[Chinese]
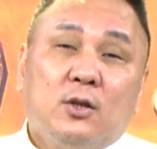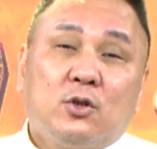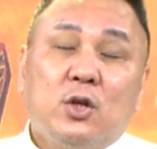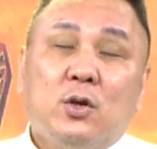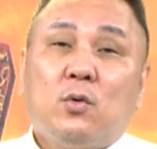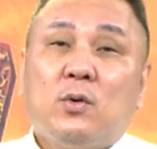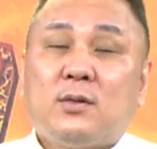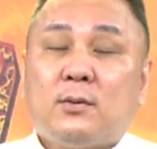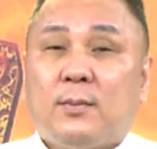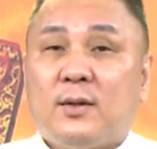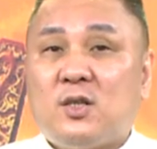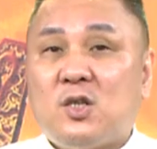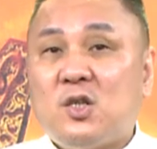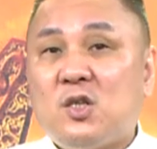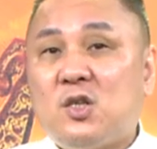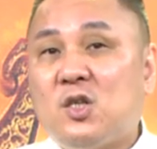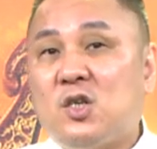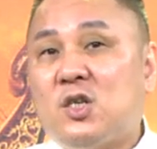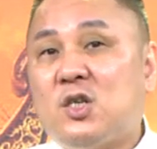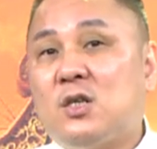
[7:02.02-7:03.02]
所以为什么
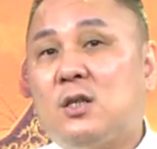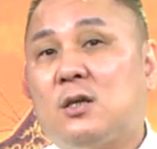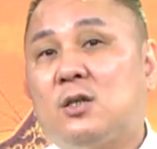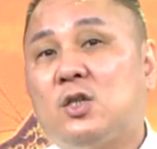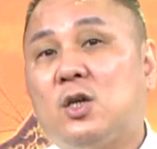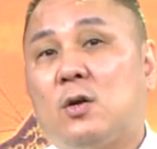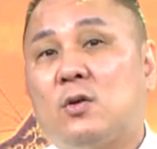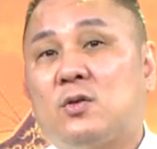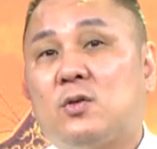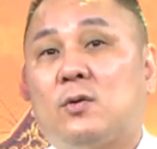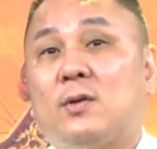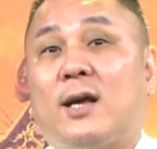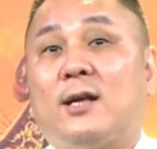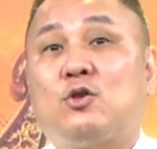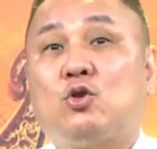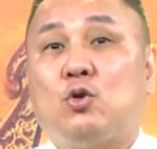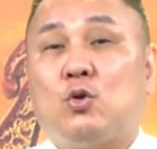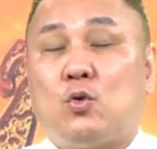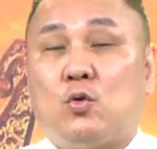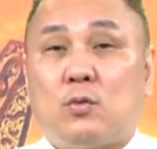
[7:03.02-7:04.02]
经济系的教授来
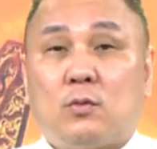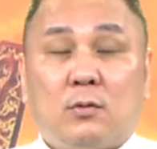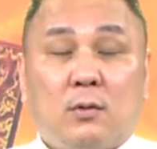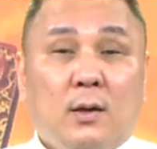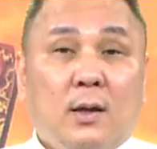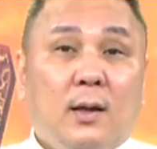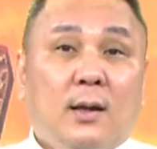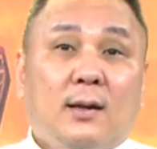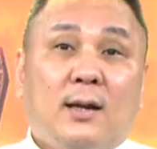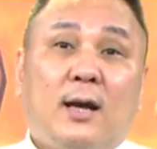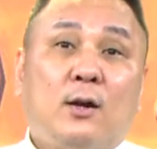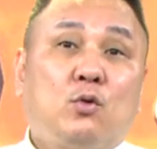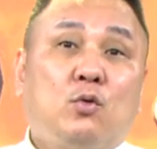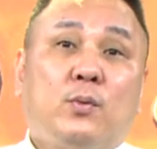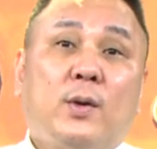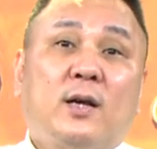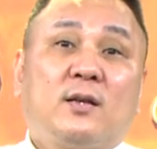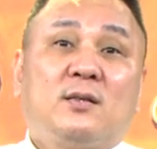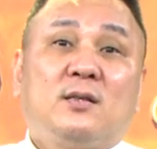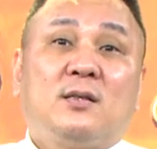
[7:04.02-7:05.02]
做来股
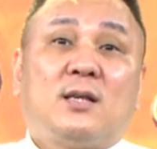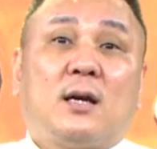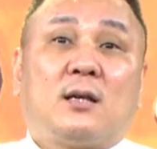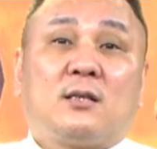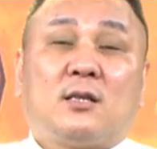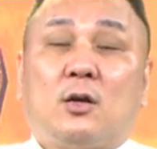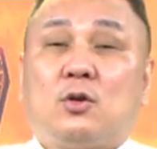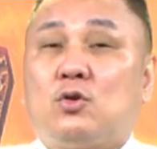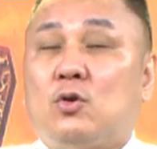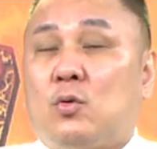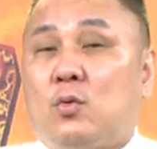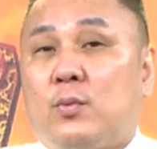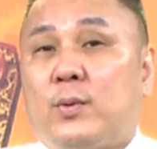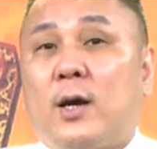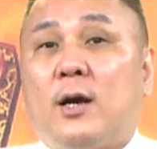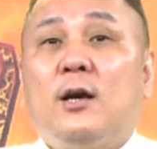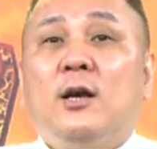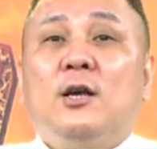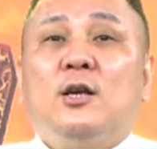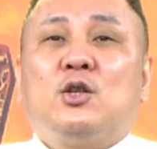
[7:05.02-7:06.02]
票市场操作股
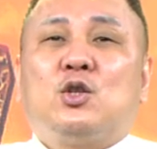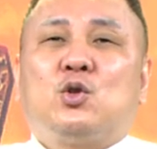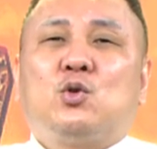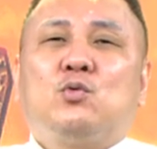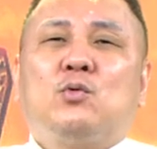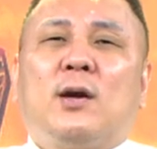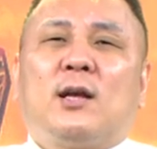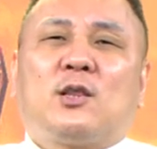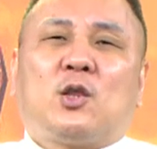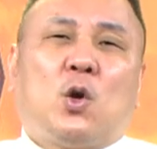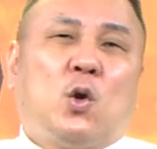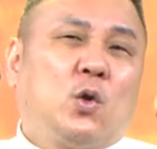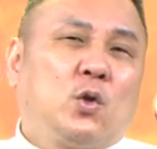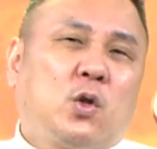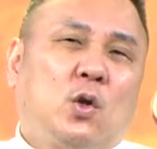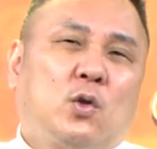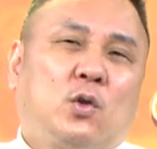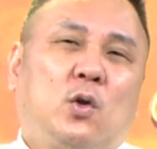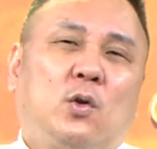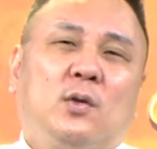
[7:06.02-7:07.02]
票，输个头
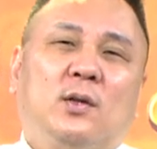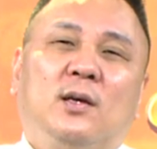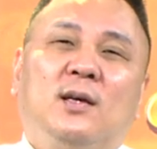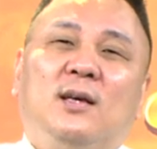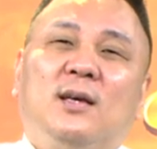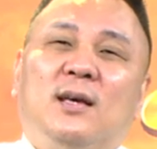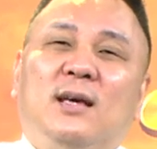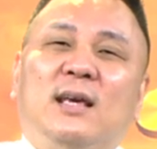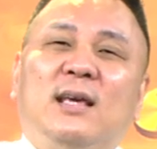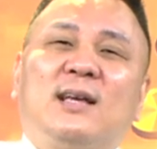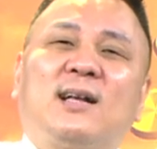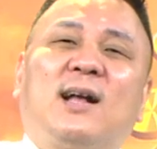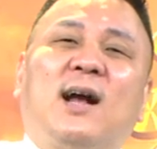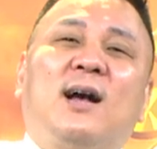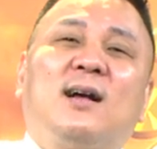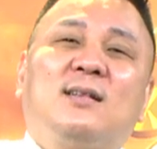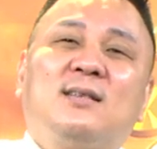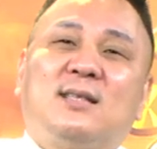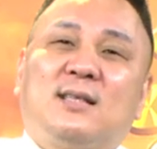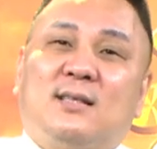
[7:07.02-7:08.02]
头头的一
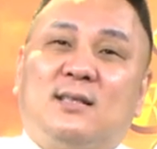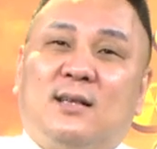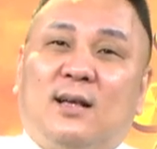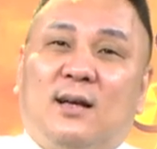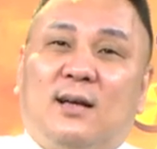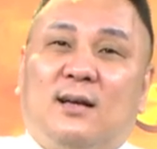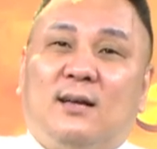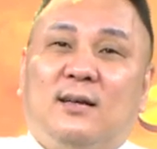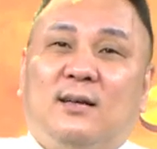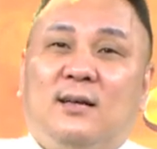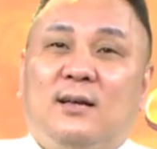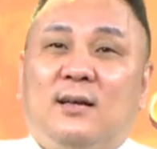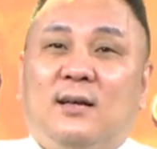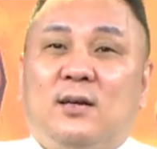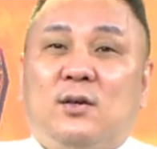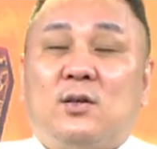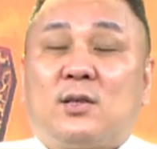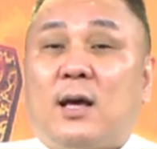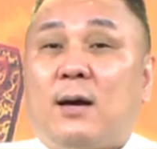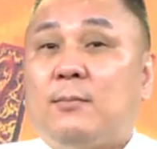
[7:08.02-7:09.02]
缸子啊？
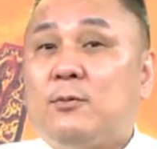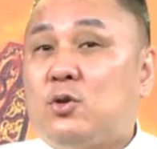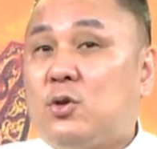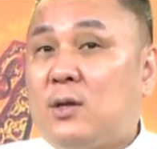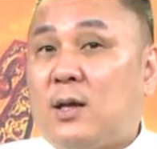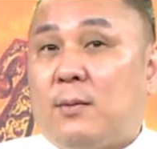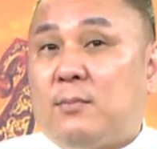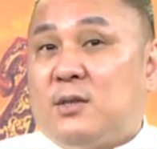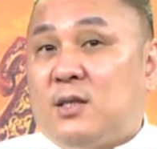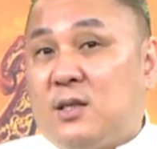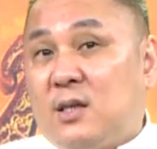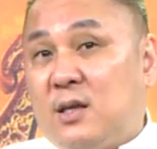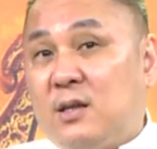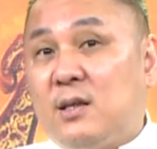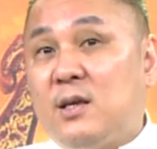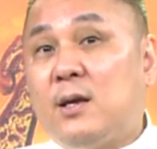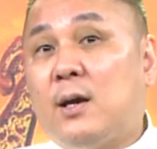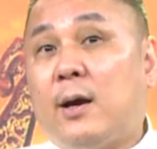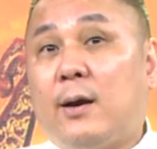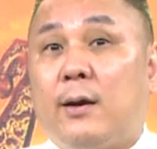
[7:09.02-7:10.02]
他们觉得他们自己
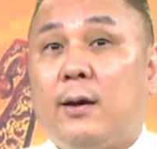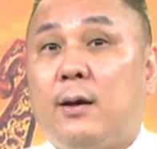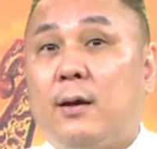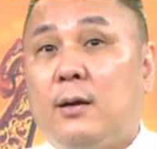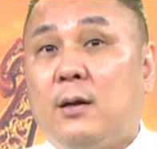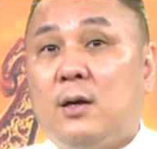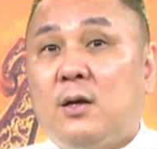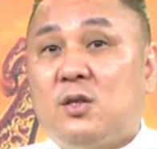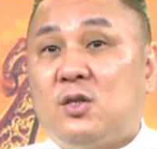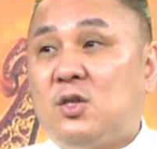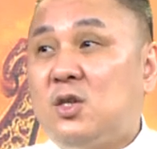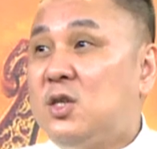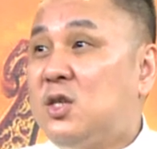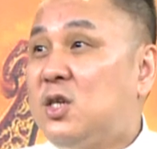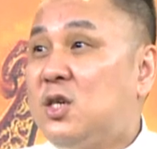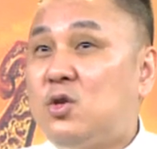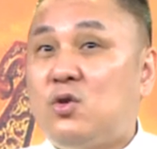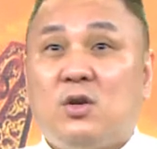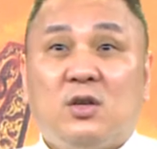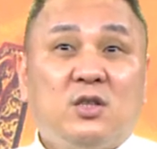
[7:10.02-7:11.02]
很厉害啊！经
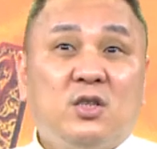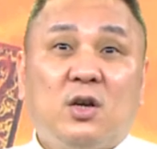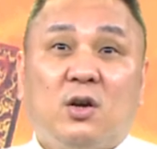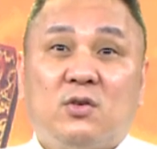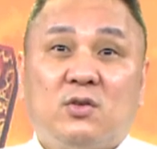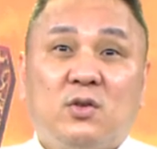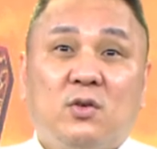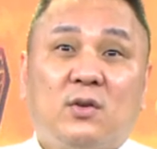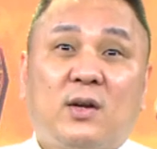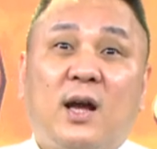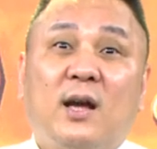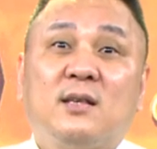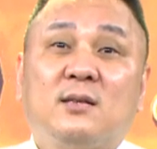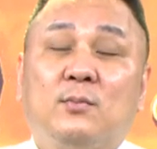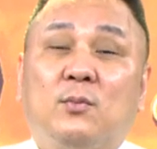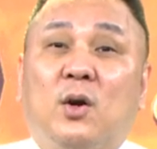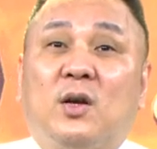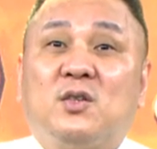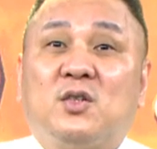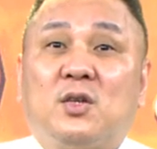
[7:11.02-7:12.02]
济学教授开
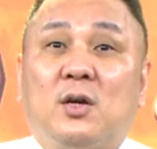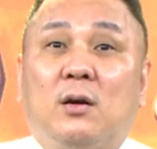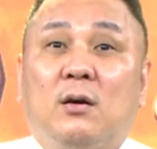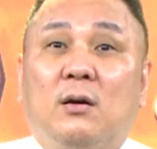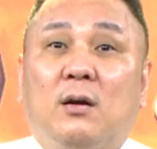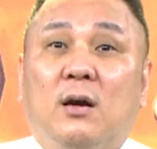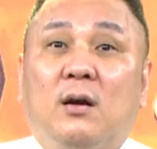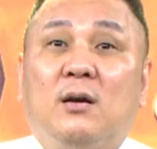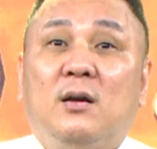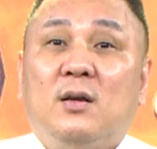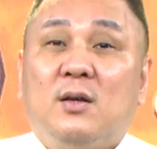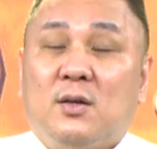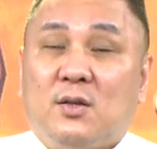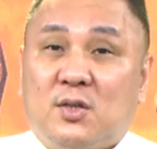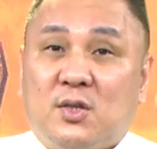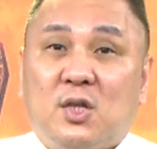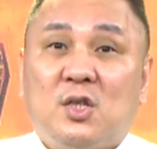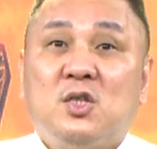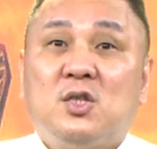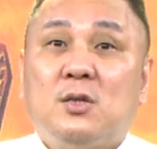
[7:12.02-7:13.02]
什么玩笑啊？
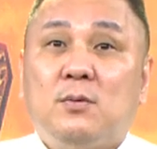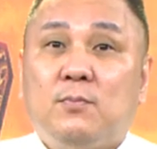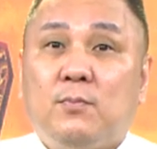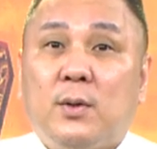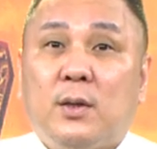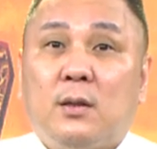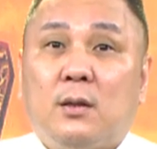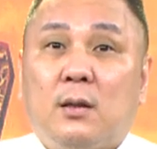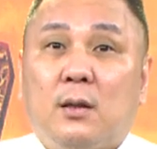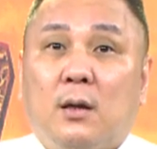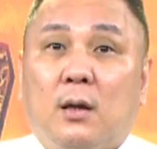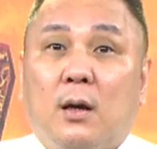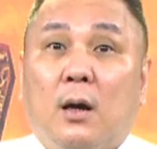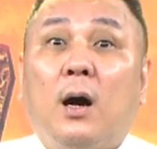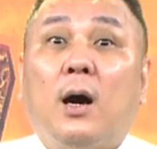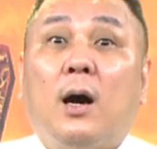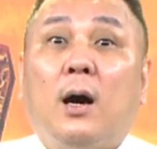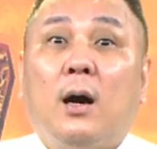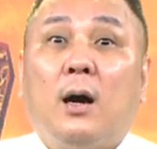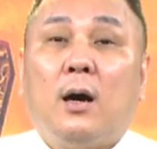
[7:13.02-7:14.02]
神经病
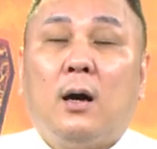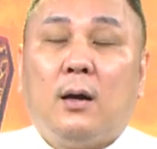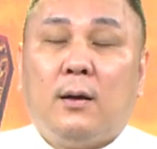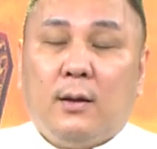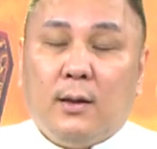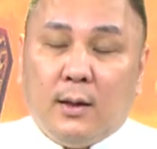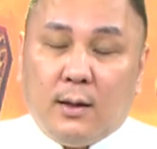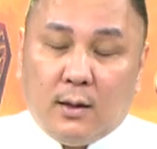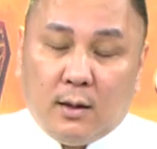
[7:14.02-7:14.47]
啊！